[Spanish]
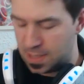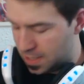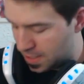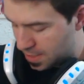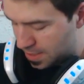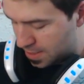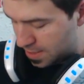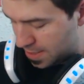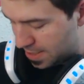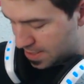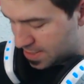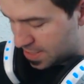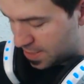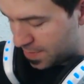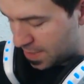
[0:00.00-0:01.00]
el,
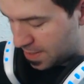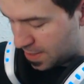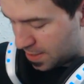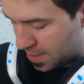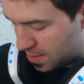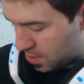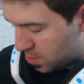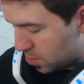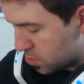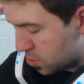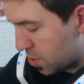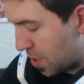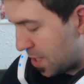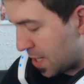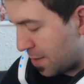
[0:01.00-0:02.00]
tema de... Yo
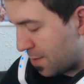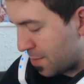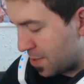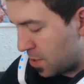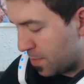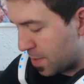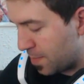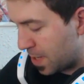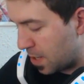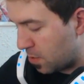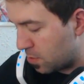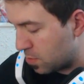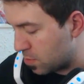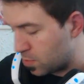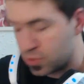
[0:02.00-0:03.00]
esto tenía que haber venido
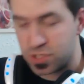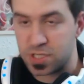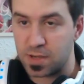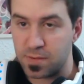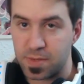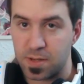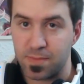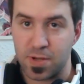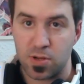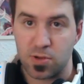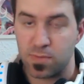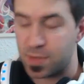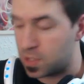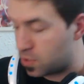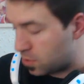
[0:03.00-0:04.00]
preparado, como siempre,
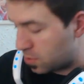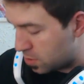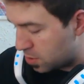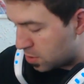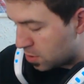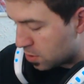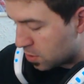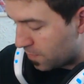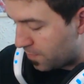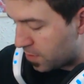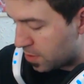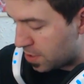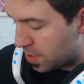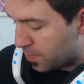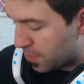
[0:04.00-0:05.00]
pero no.
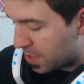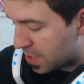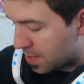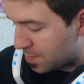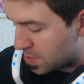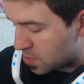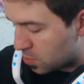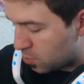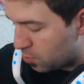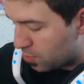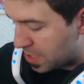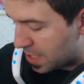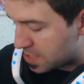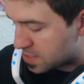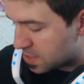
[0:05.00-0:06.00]
Confío en el poder de mis
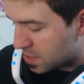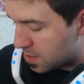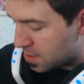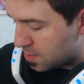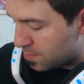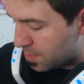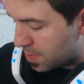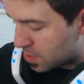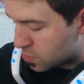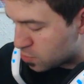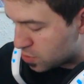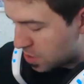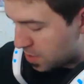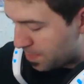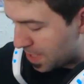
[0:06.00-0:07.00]
uñas
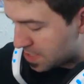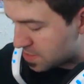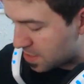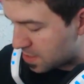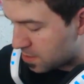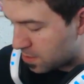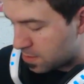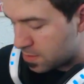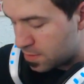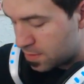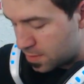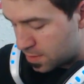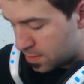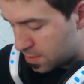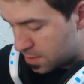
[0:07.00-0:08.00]
versus el plástico.
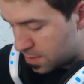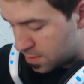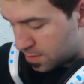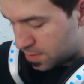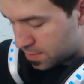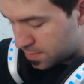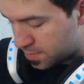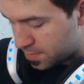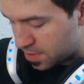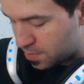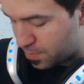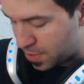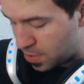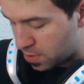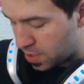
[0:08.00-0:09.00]

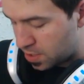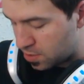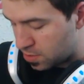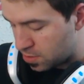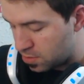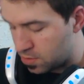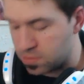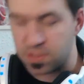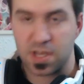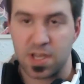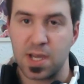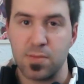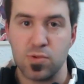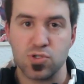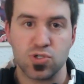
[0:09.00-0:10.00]
Espero que no
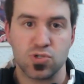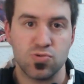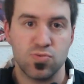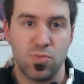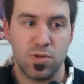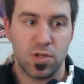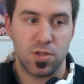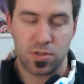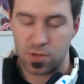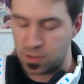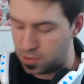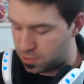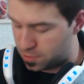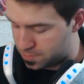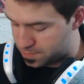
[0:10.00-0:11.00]
tengamos un
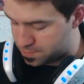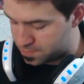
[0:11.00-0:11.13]
bonito